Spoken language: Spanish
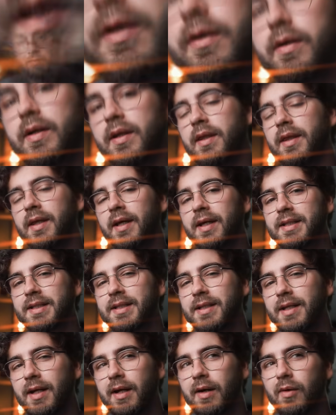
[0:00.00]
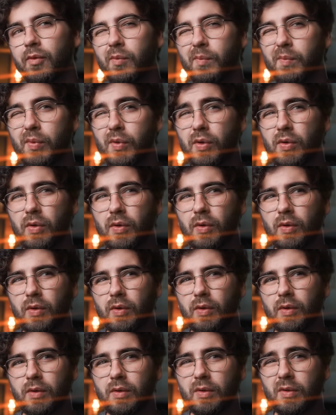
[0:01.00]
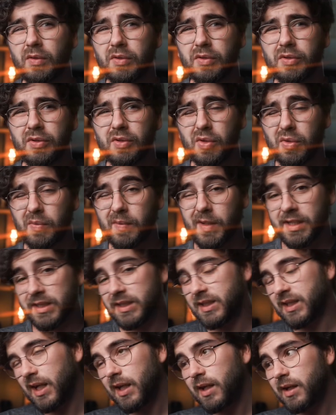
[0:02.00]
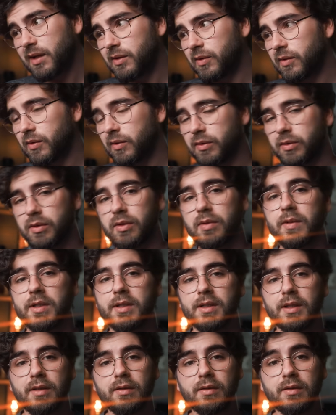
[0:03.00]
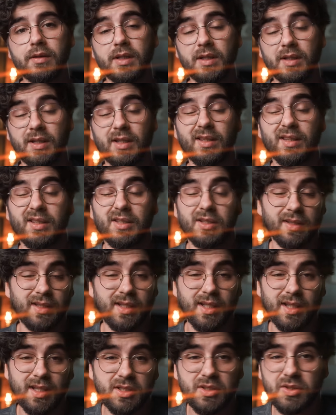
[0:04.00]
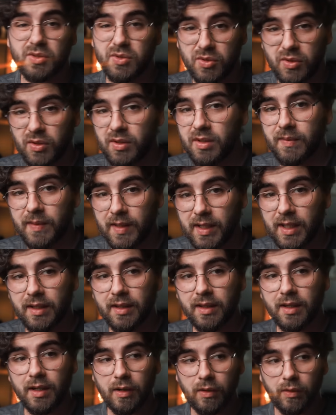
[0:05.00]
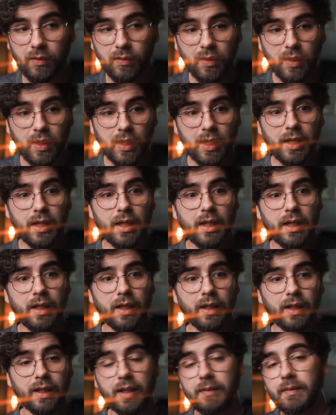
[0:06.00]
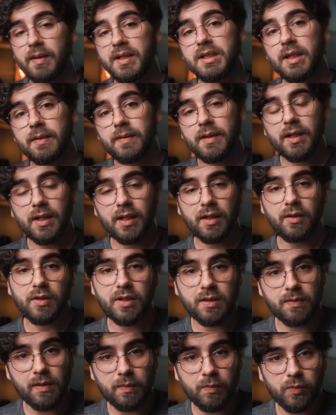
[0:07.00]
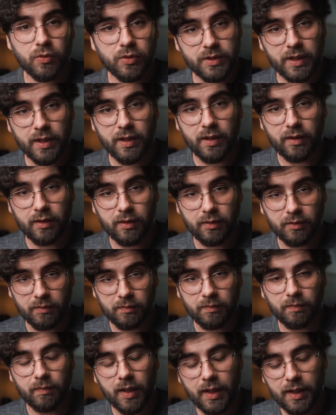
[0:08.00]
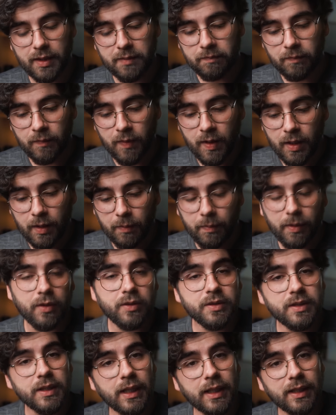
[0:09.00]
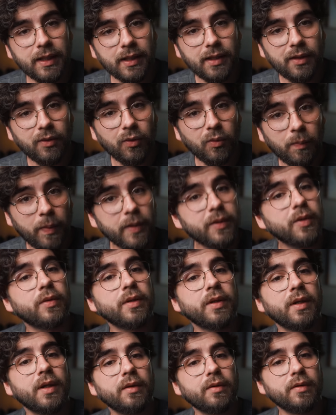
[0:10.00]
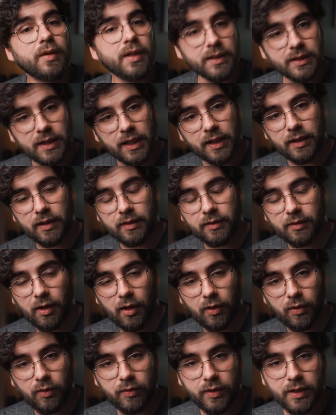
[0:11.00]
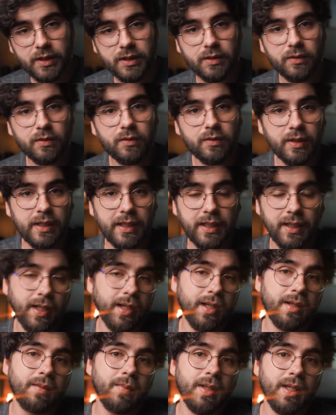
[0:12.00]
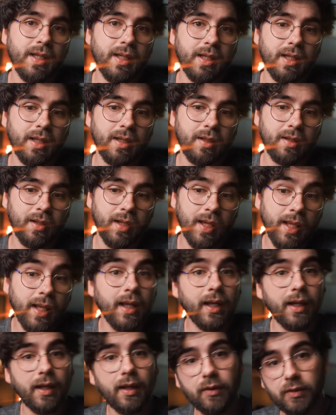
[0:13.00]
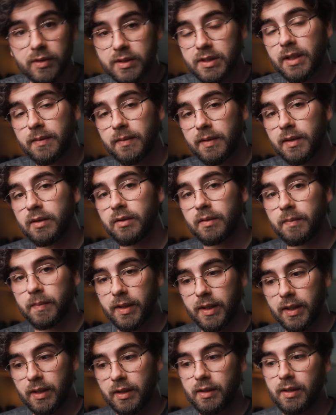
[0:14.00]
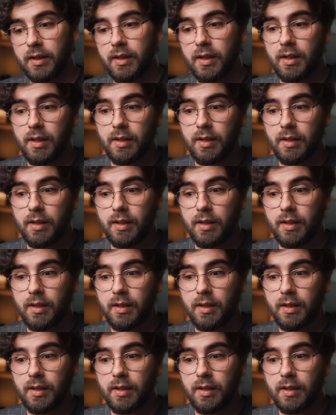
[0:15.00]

vídeo quizás sea un poco controversial o controvertido, de, de hecho no debería hacerlo, y vais a ver que no lleva mucha edición, ¿vale? Pero sí que tiene un patrocinador que está relacionado con esto y creedme que he elegido este vídeo para